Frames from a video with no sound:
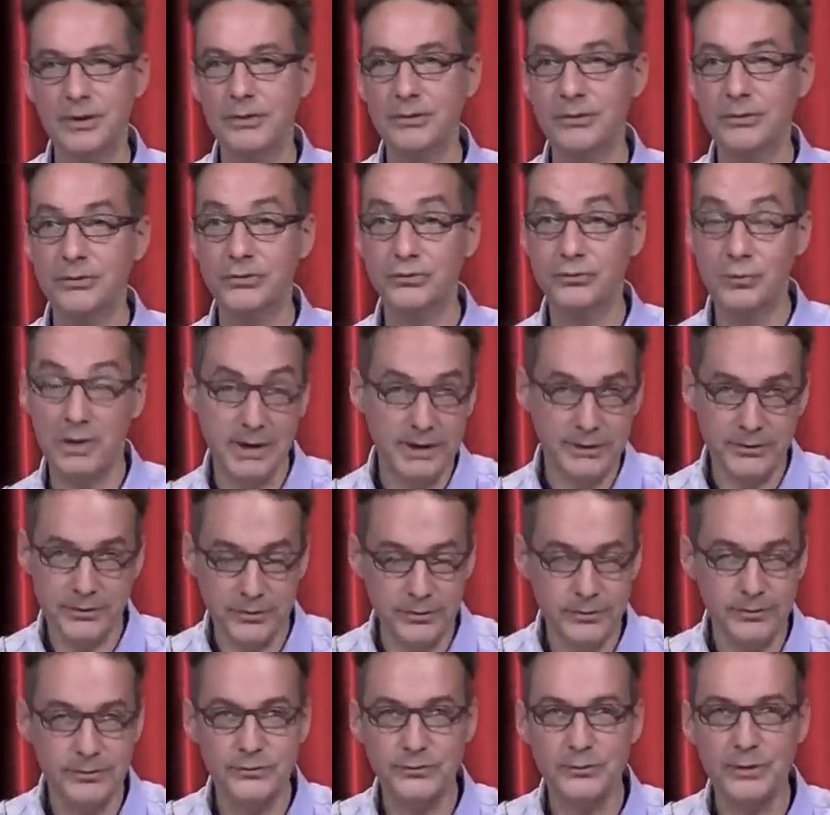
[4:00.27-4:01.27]
euh, soit les
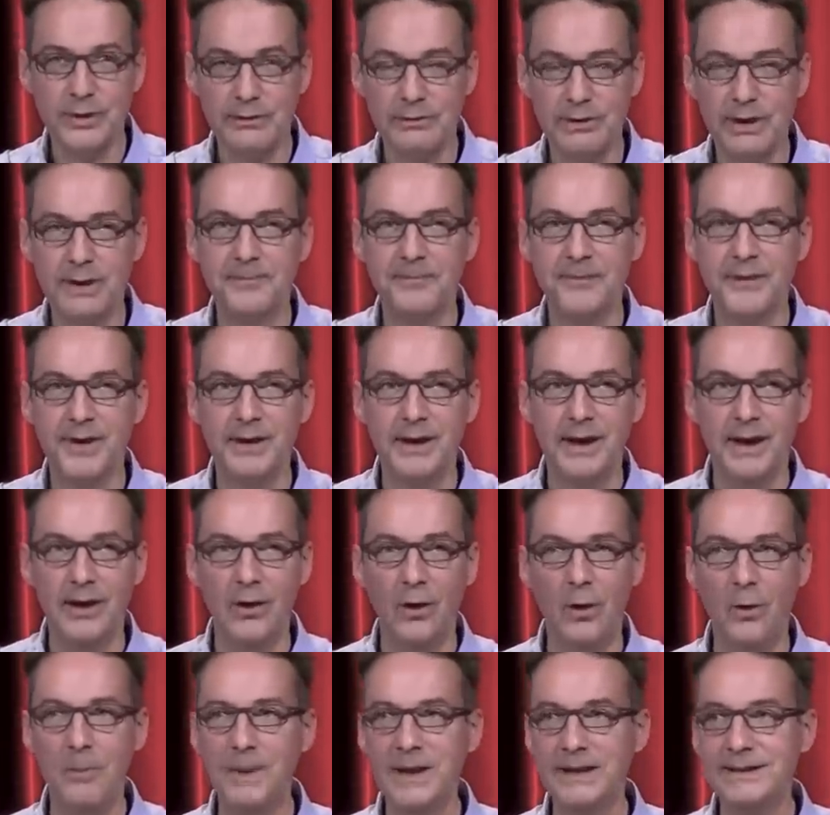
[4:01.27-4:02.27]
deux, soit voilà.
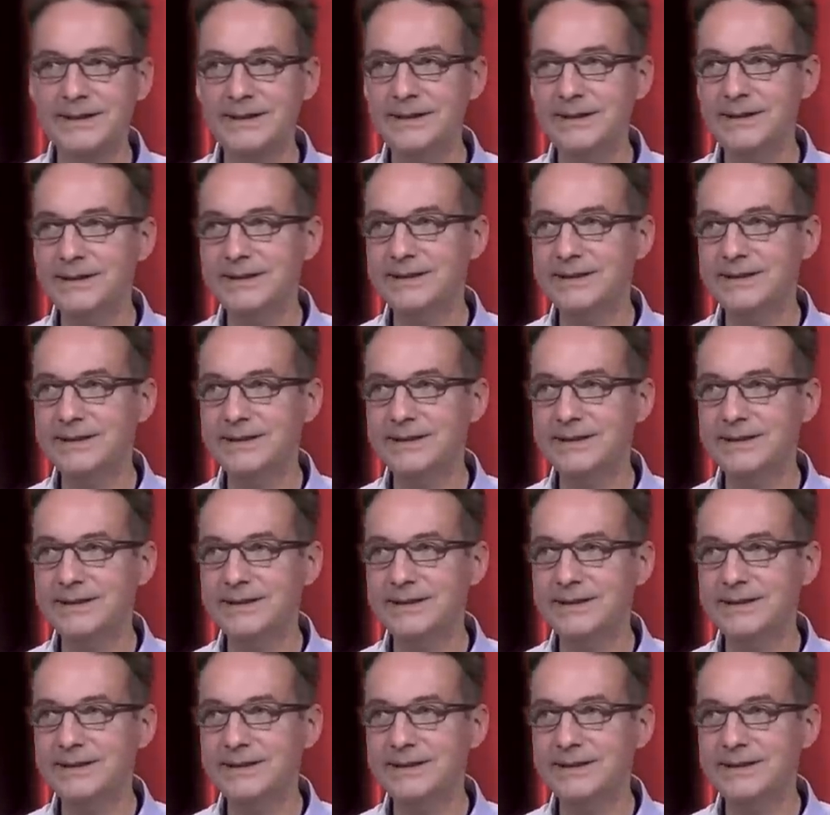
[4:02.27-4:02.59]
Alors en pratique,